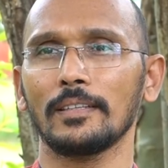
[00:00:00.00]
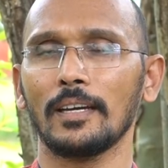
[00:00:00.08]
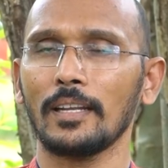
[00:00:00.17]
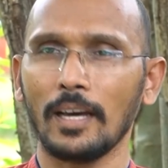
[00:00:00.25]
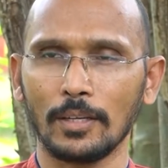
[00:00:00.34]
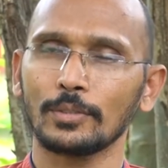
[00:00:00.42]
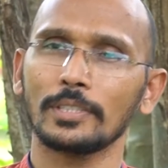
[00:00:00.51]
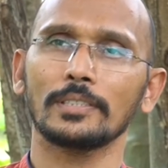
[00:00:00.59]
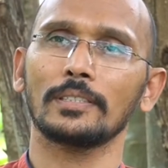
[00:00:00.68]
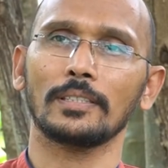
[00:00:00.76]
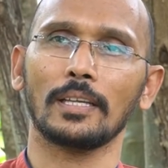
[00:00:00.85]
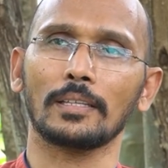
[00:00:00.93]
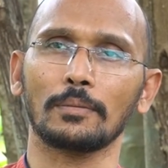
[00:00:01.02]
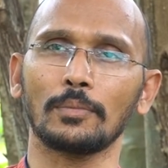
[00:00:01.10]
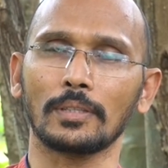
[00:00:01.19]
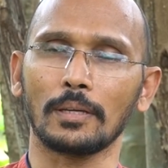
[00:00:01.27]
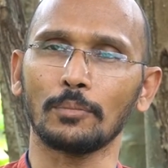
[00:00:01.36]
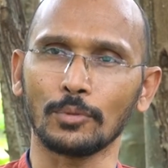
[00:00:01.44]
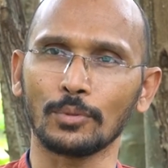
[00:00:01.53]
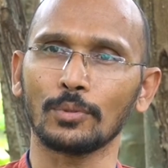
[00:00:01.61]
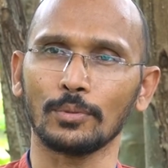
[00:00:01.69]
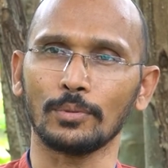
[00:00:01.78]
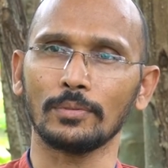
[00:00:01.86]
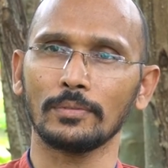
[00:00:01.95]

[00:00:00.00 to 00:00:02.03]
అని ఆలోచించడానికి ఉన్న ముందు